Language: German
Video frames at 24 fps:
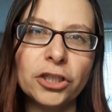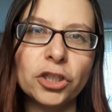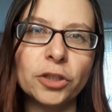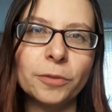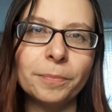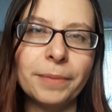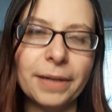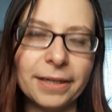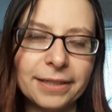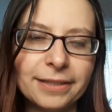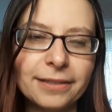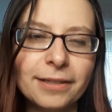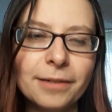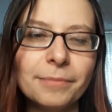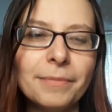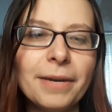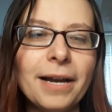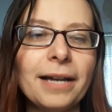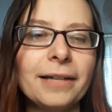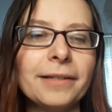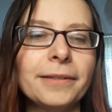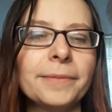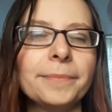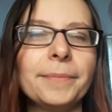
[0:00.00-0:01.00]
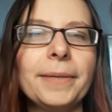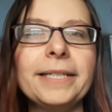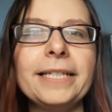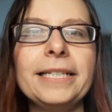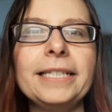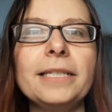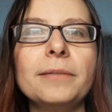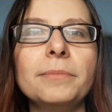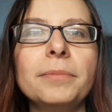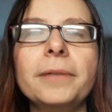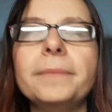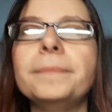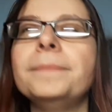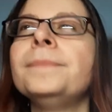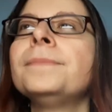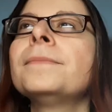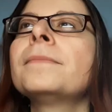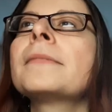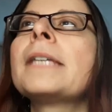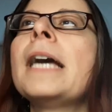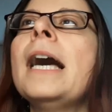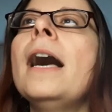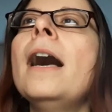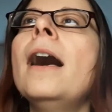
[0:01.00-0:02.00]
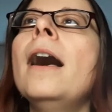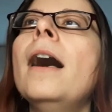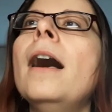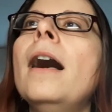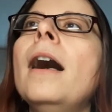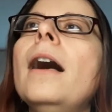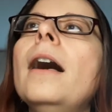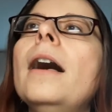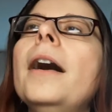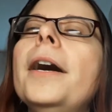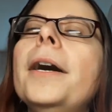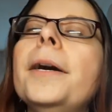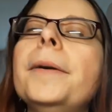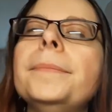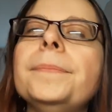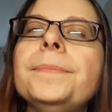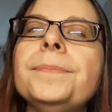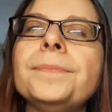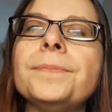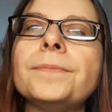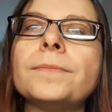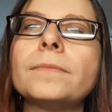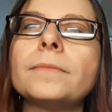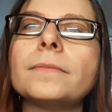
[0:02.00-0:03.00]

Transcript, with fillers: Spaß gemacht, meine Liebe. Ähm,